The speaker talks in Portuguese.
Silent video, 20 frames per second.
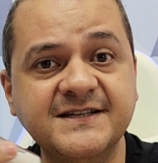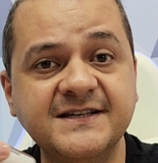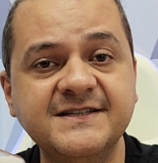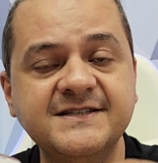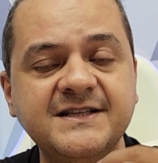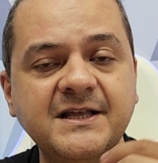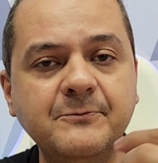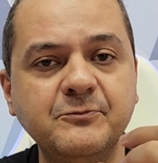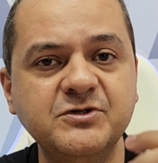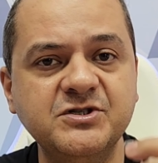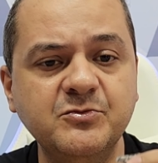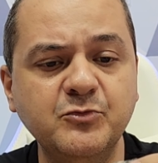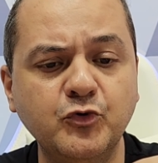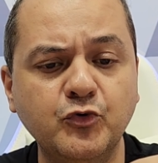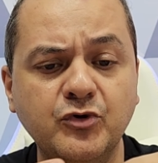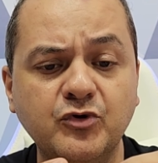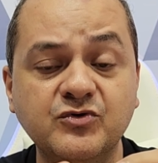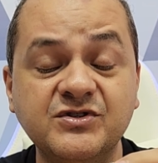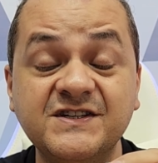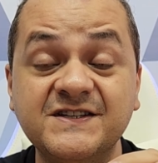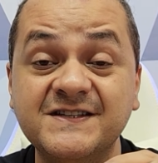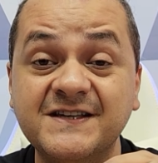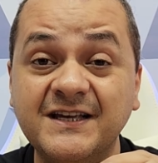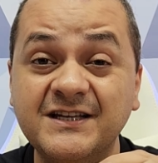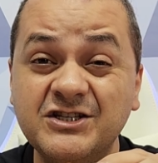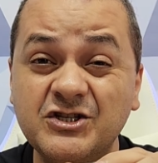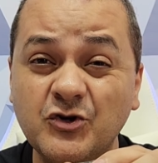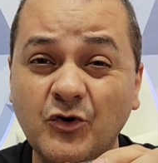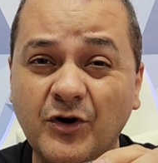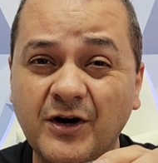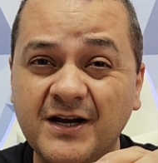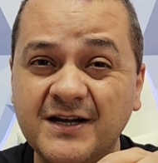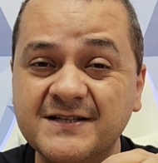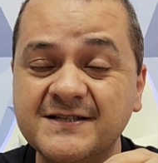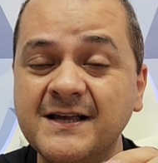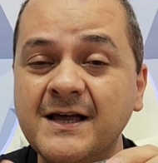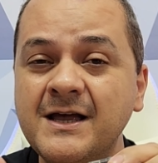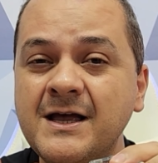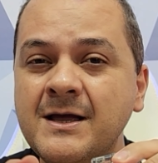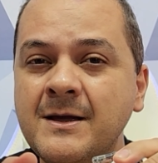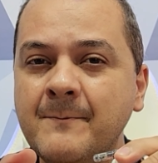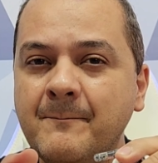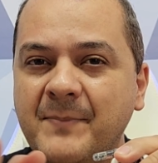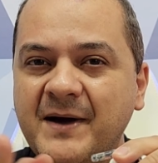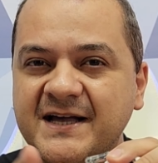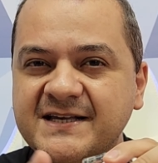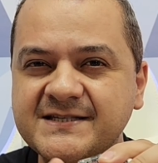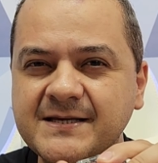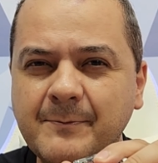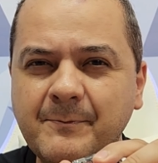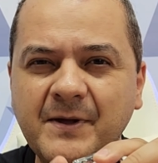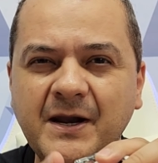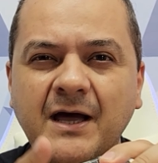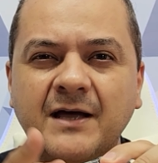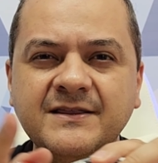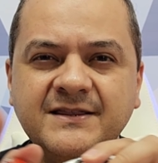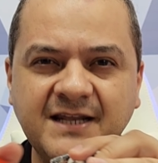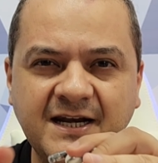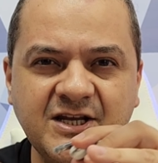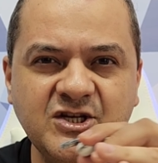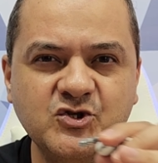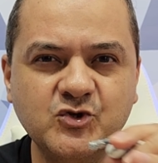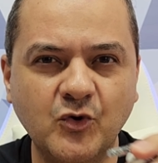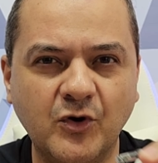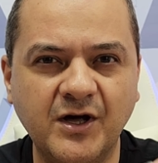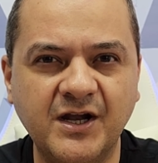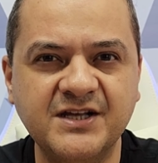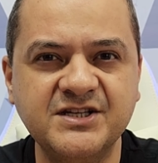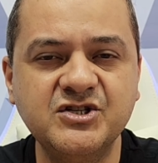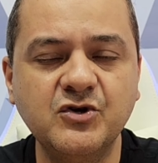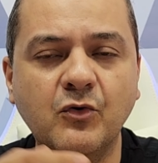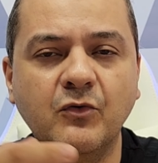esse tempo diminuiu de 7 horas passa para três horas de